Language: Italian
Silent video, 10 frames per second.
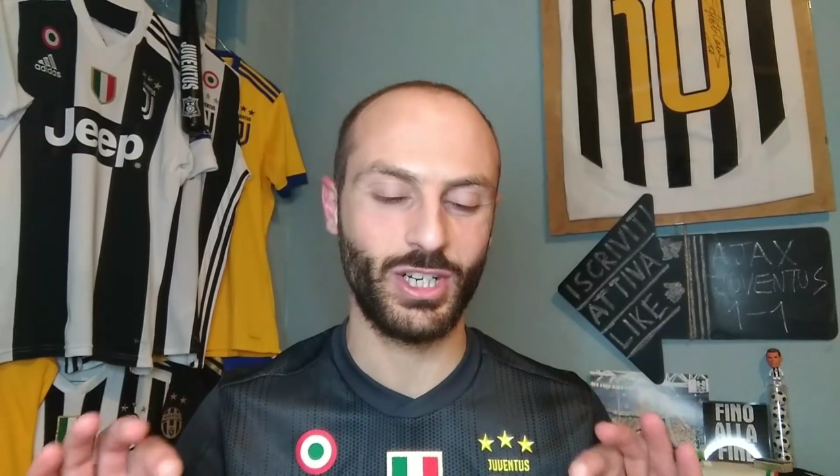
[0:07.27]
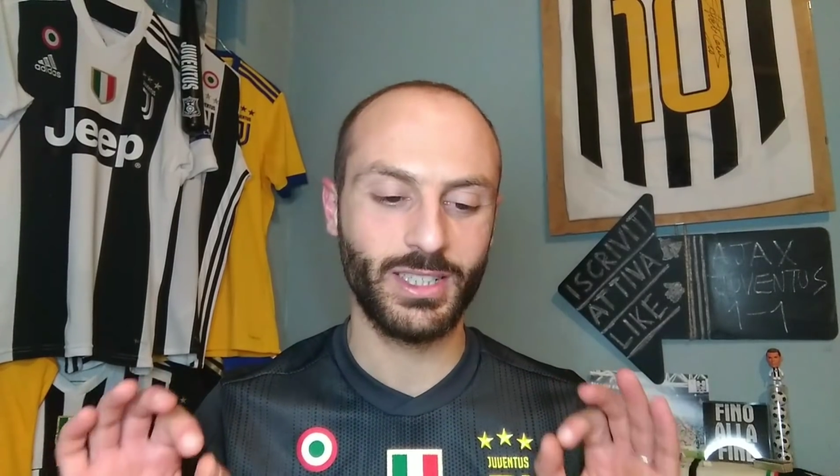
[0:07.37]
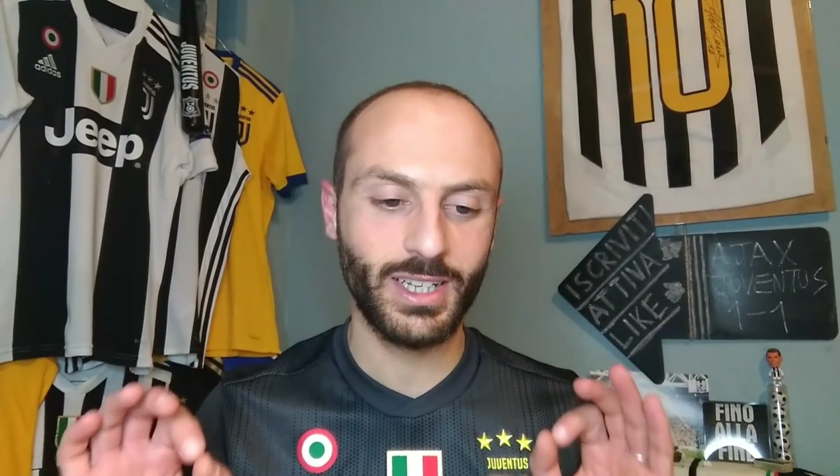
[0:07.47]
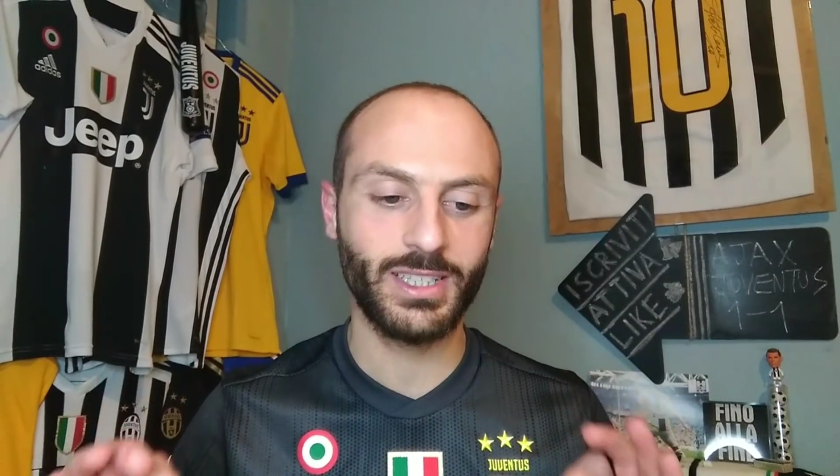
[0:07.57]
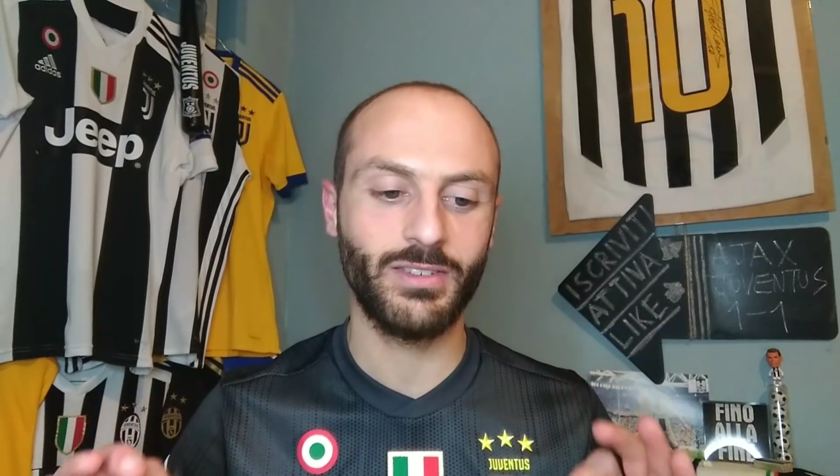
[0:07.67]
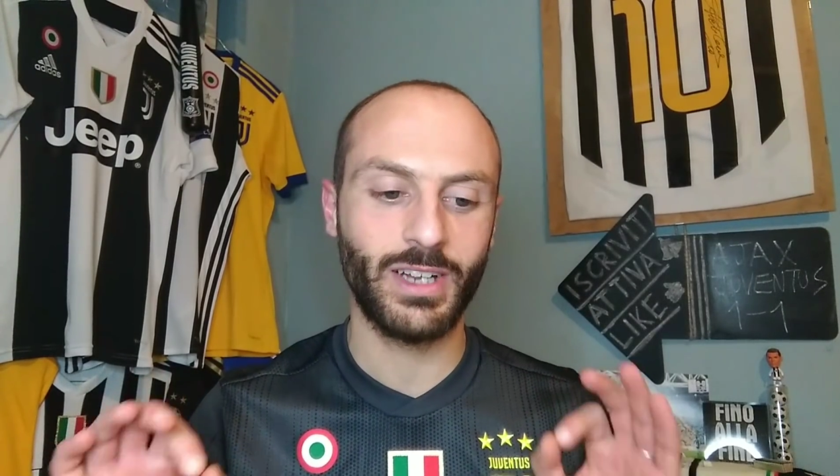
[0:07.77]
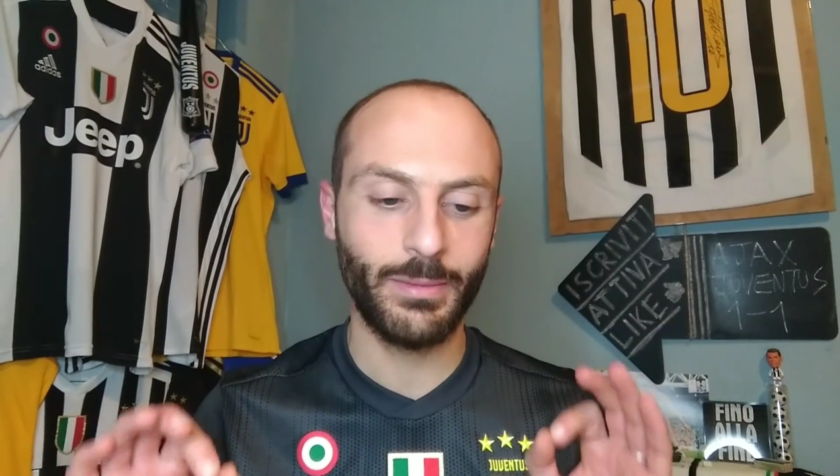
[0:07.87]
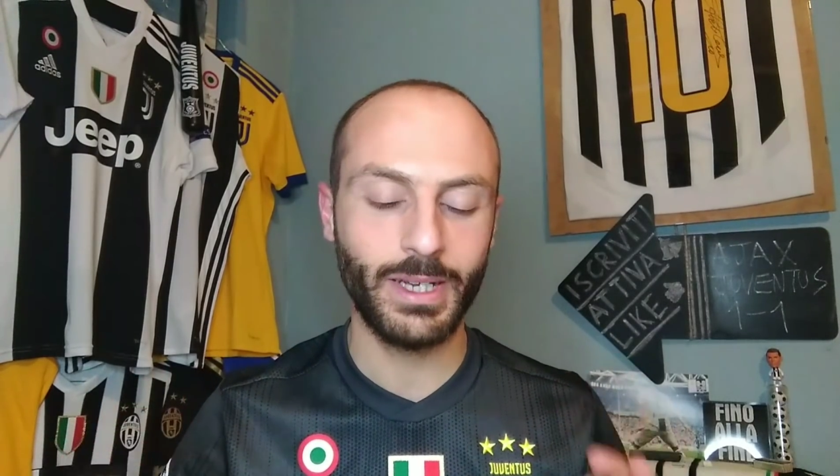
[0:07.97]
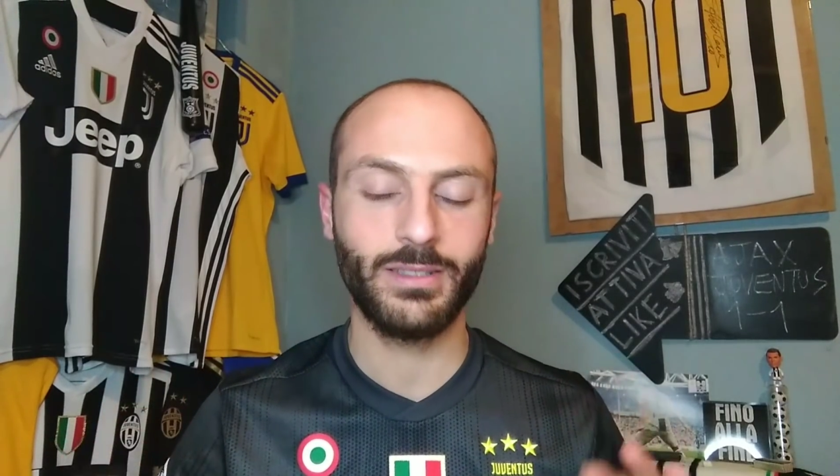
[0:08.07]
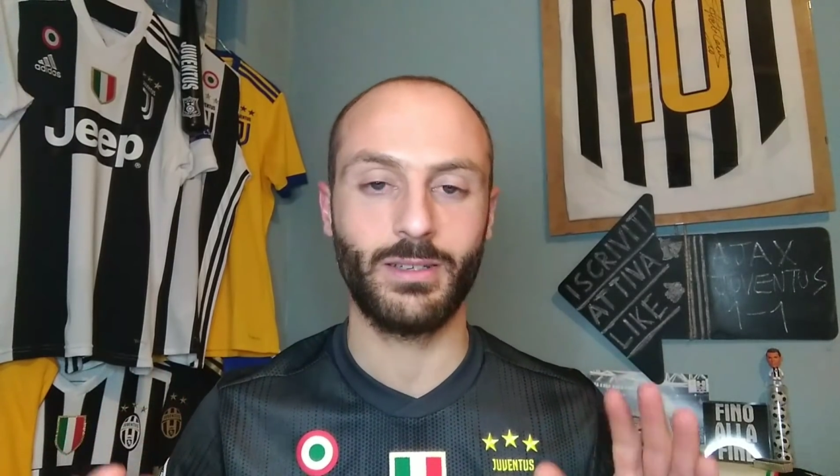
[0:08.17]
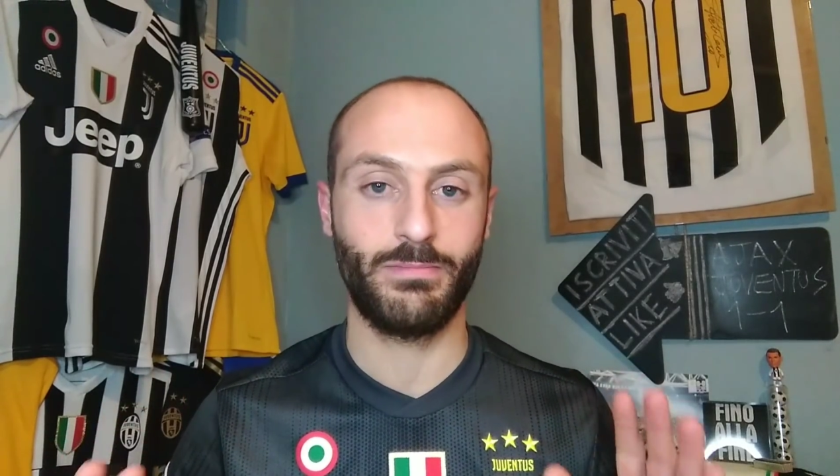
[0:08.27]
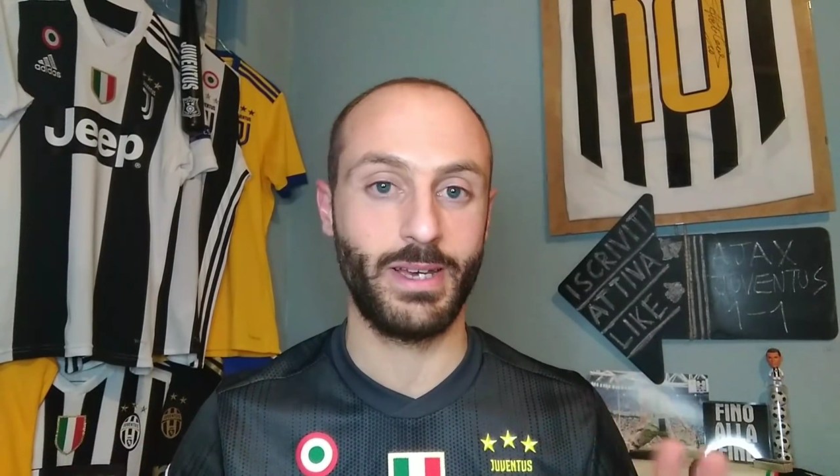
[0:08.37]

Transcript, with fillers: ci è andata veramente